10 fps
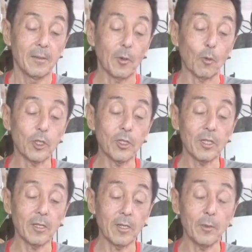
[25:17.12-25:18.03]
こちら
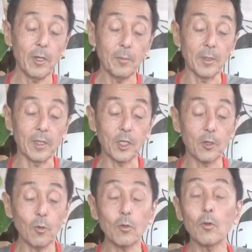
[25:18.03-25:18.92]
でね、フィリピンで仕
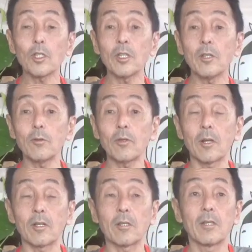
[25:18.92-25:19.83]
事をしてるって
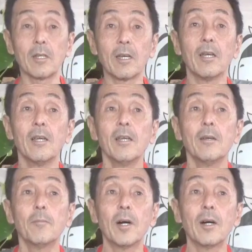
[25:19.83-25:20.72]
方で、
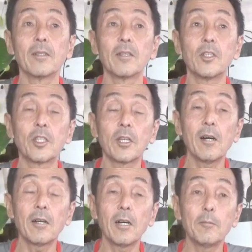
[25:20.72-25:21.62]
時
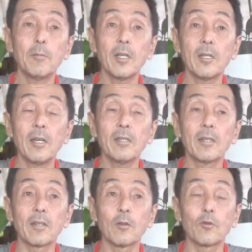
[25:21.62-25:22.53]
間があんまりないん
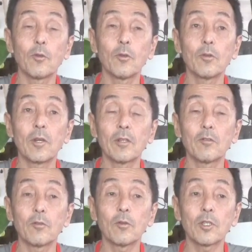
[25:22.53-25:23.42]
だけど、そういう
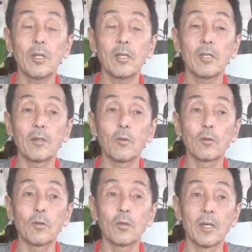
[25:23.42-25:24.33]
活動をしたいってこ
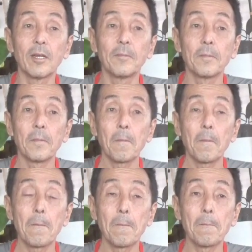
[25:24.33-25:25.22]
とで、
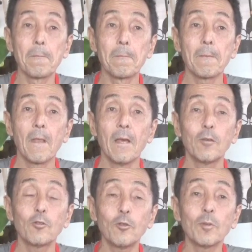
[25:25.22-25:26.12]

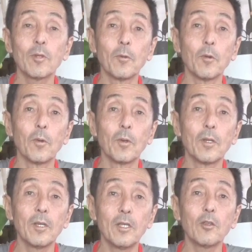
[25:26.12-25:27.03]
YouTube でも
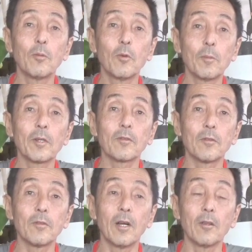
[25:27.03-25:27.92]
いいと思いま
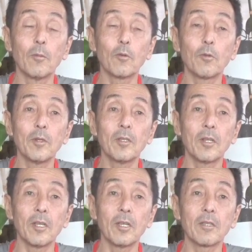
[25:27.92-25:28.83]
す。僕みた
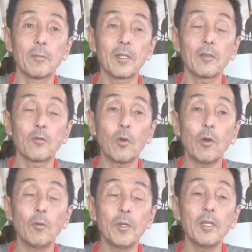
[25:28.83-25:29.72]
いにやって、またそれ
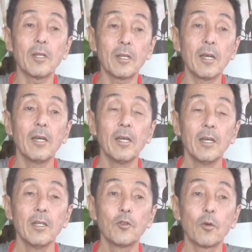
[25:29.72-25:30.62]
を見てね、
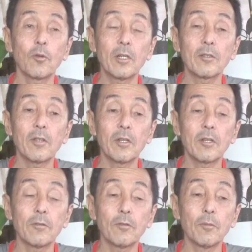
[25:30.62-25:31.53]
触発さ
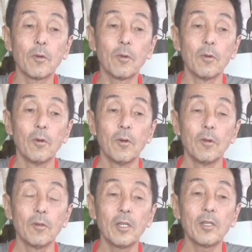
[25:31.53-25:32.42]
れる人も
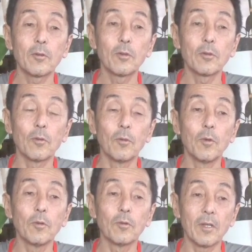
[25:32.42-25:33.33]
出てくると
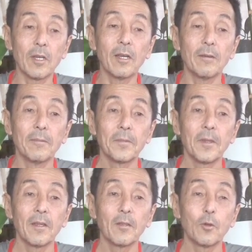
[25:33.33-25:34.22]
思うんで、
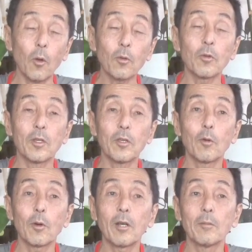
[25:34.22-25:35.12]
どんどん
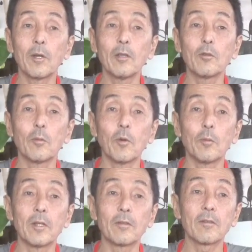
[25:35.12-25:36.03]
広がればいいと思い
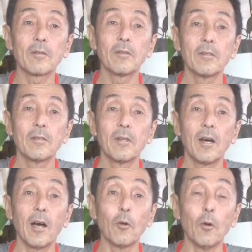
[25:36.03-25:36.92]
ます。
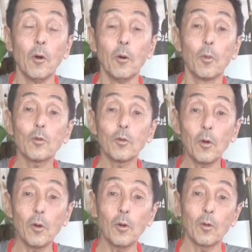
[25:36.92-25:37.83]
僕
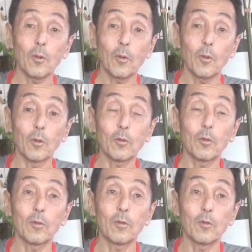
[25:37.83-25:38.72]
のこの
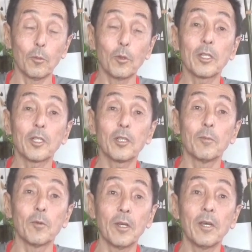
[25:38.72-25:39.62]
友達で
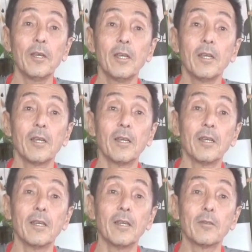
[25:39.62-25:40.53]
もね、
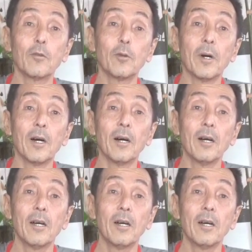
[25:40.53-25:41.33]
今